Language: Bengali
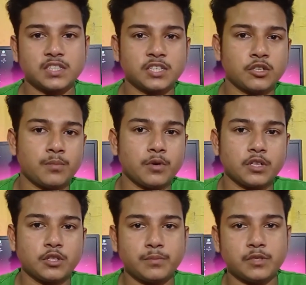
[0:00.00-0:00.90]
সে
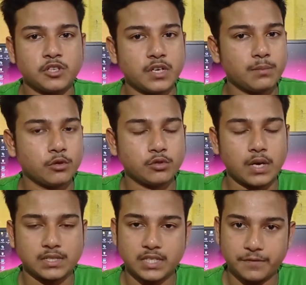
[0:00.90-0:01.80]
সম্পর্কিত বিষয় নিয়ে মূলত
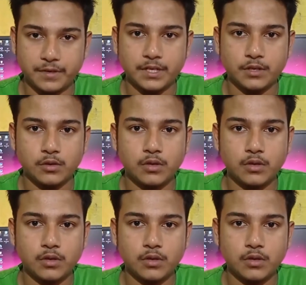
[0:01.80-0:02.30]
আজকের ভিডিও